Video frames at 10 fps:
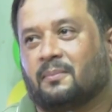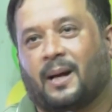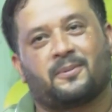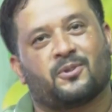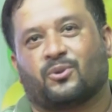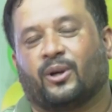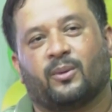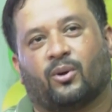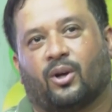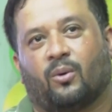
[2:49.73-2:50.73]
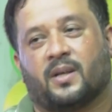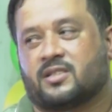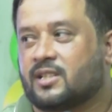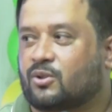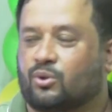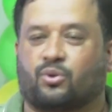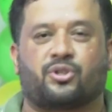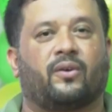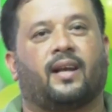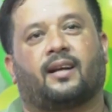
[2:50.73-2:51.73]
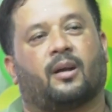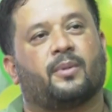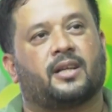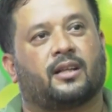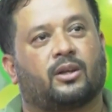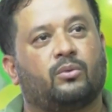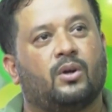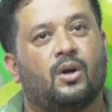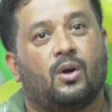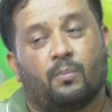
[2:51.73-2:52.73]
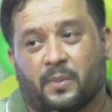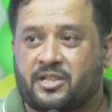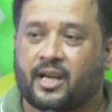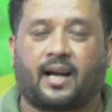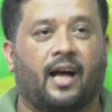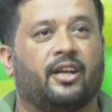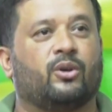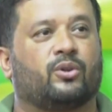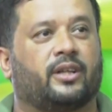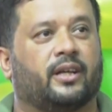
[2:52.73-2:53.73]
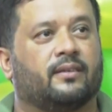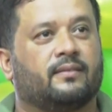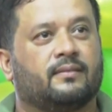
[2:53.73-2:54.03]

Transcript: मैं आपसे झूठ नहीं बोल रहा हूँ मैं जिस खुदकुशी वाले घर में जाता हूँ पीछे कहानी होती है